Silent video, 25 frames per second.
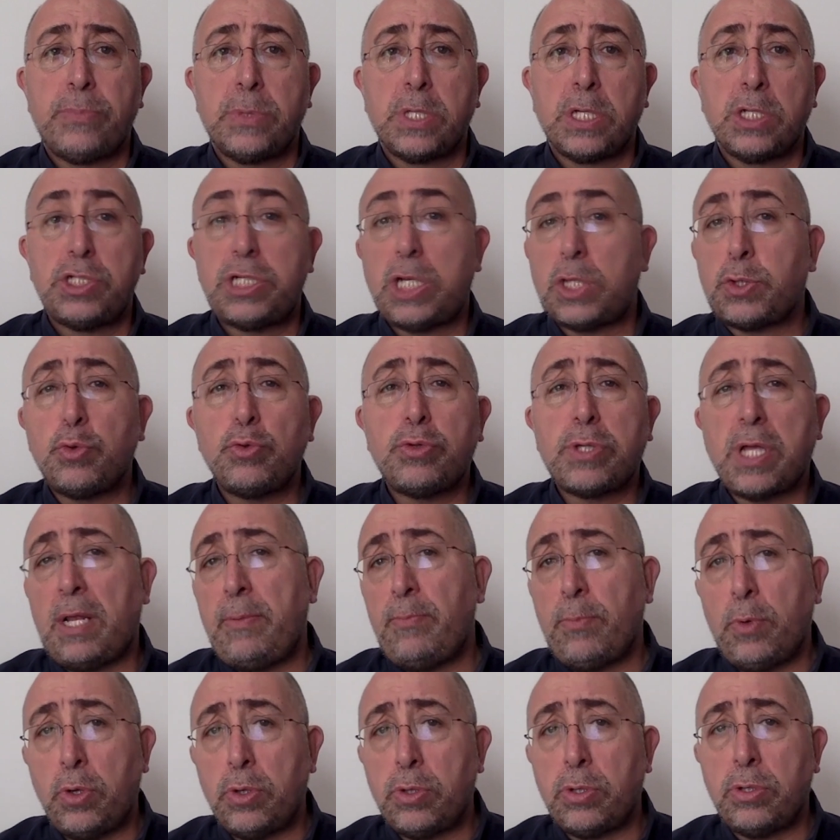C'è tutto il
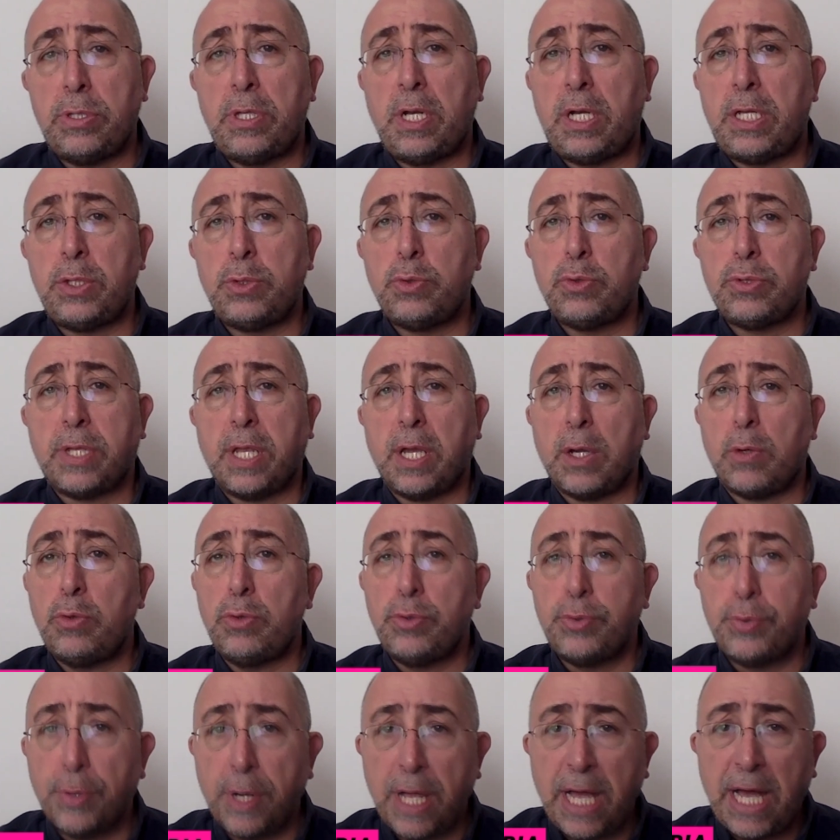mondo dell'industria
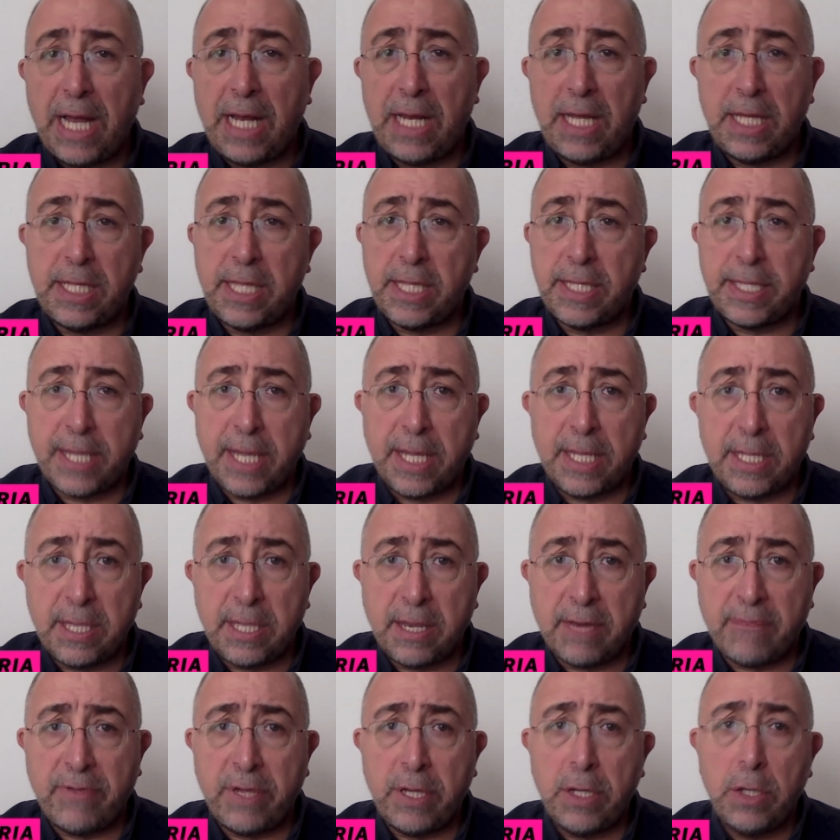culturale ad
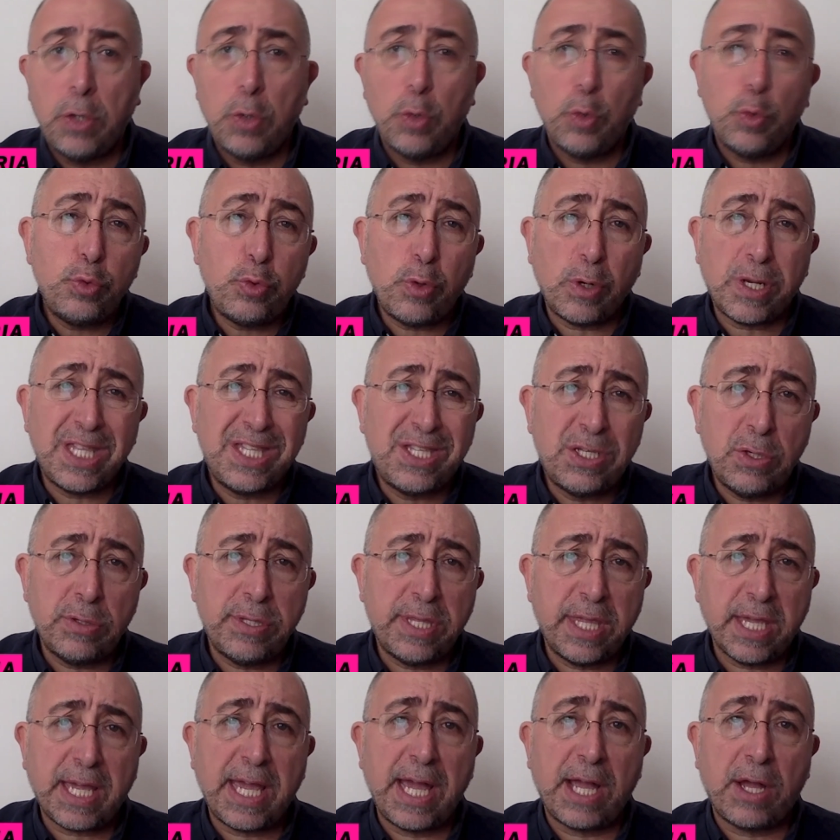attendervi, un
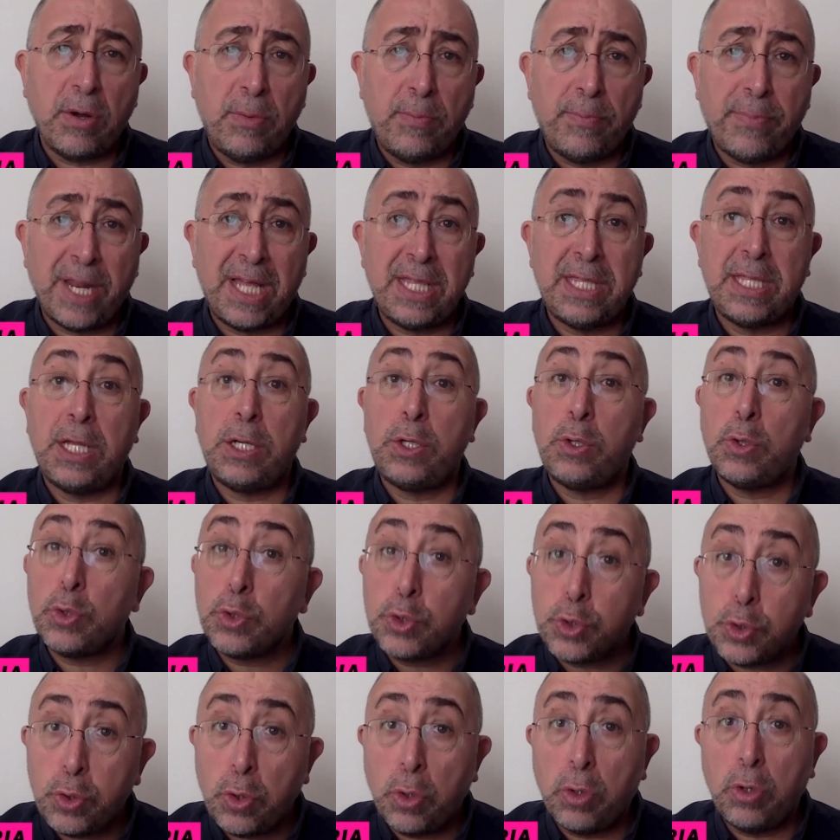orizzonte che comprende non
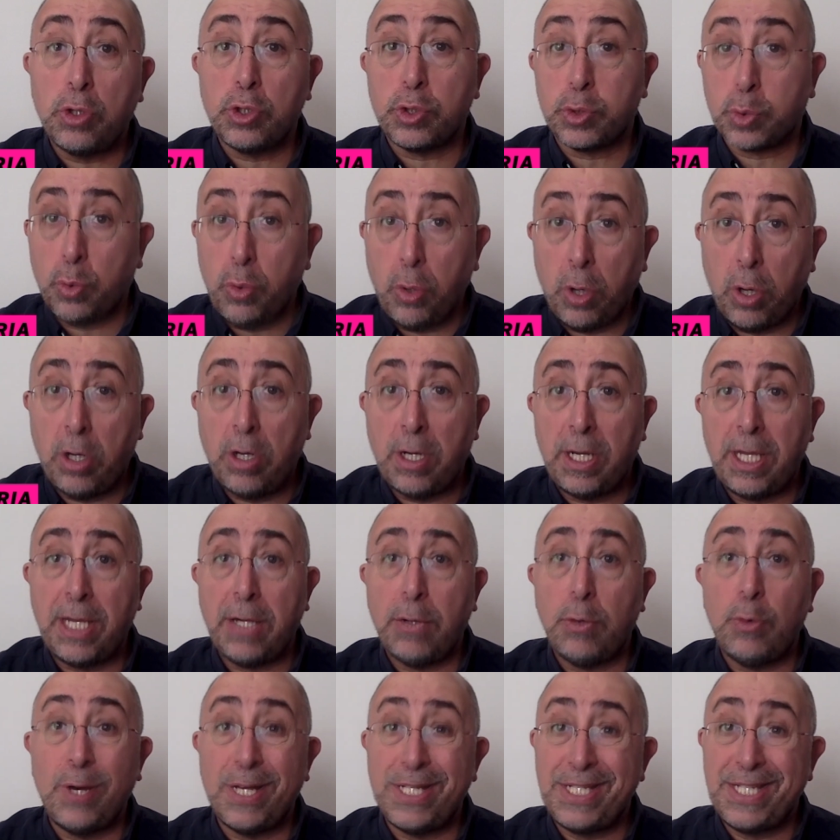solo scuole
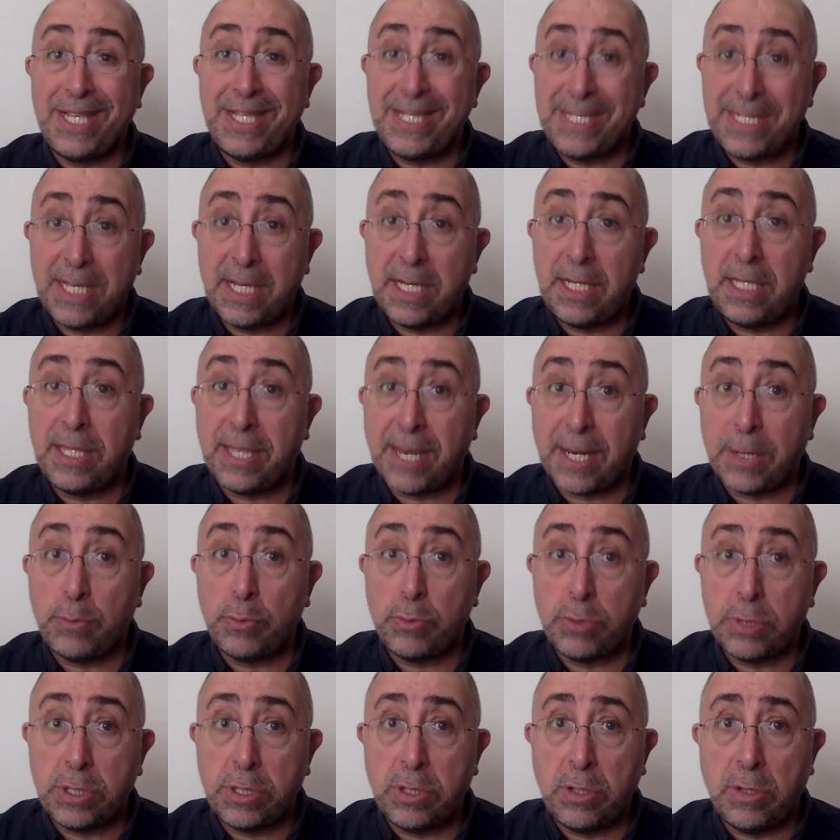o agenzie di
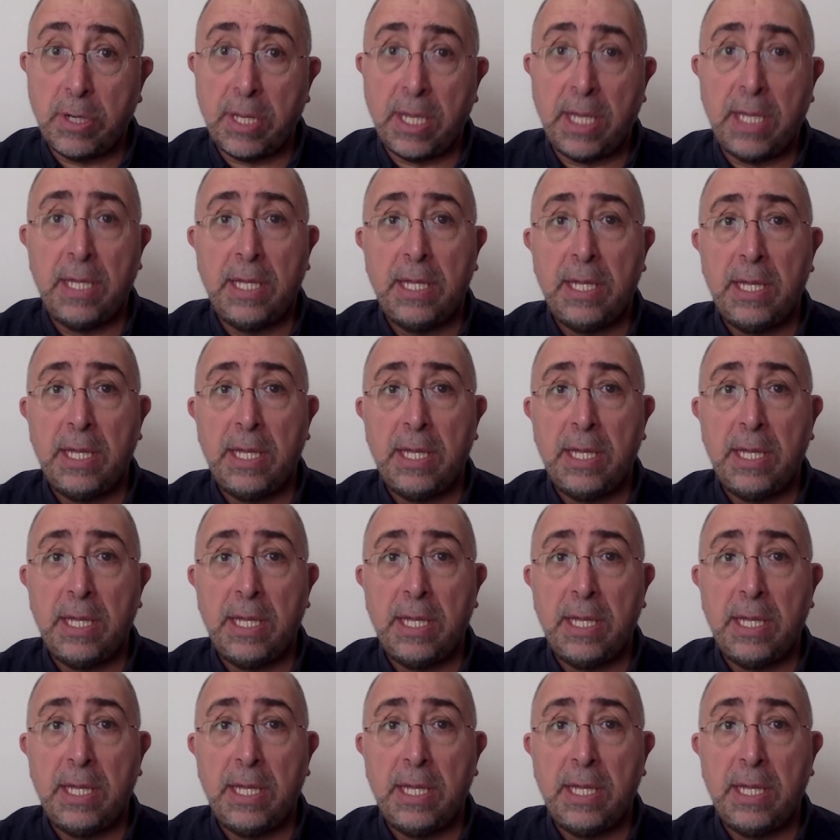traduzione,